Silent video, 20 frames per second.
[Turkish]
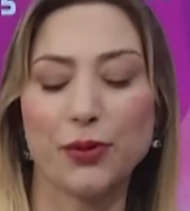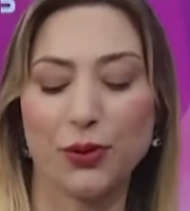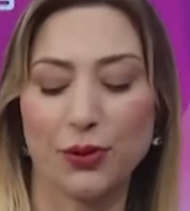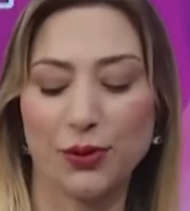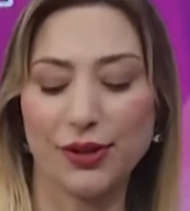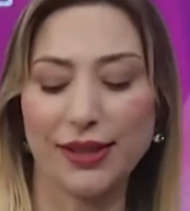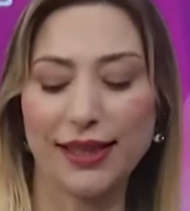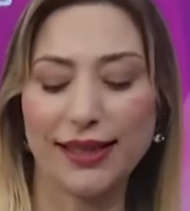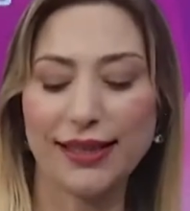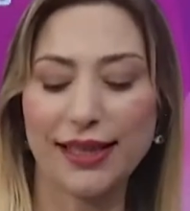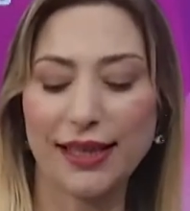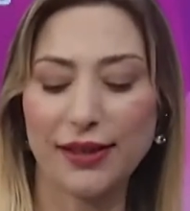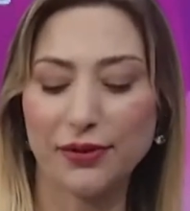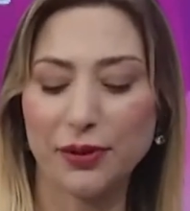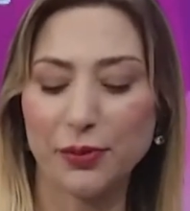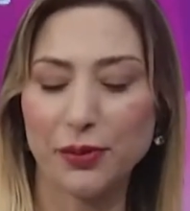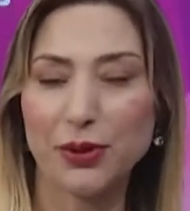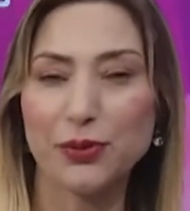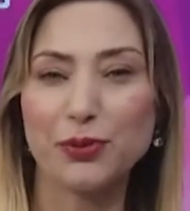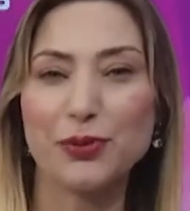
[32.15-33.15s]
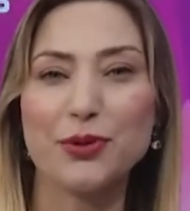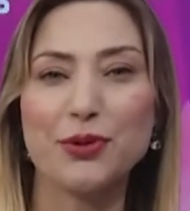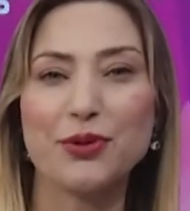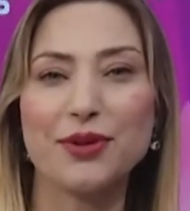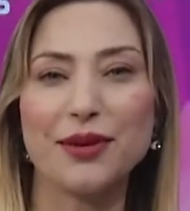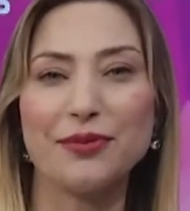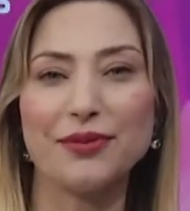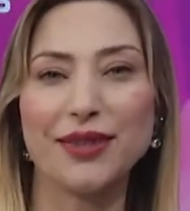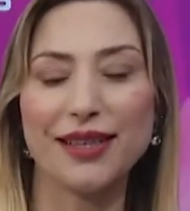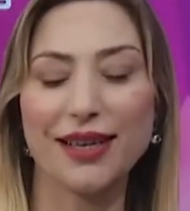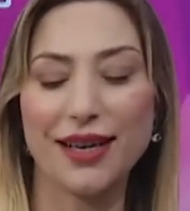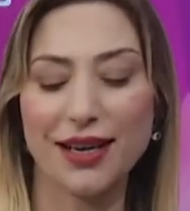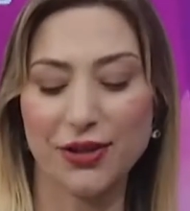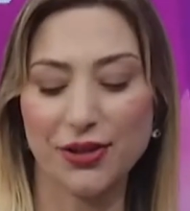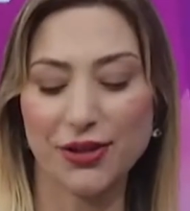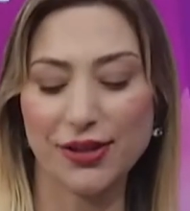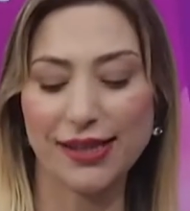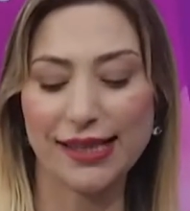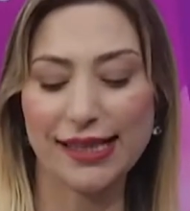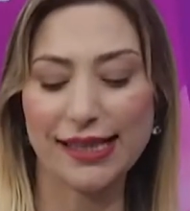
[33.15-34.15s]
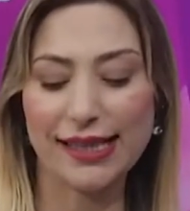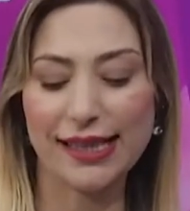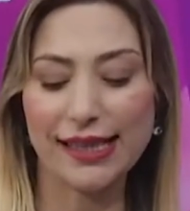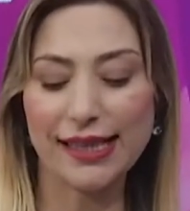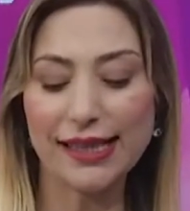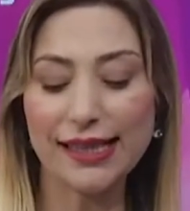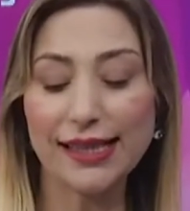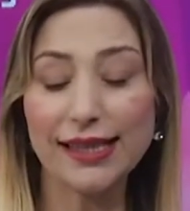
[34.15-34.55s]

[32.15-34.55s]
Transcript: Bugün yine keyifli bir programla karşınızdayız.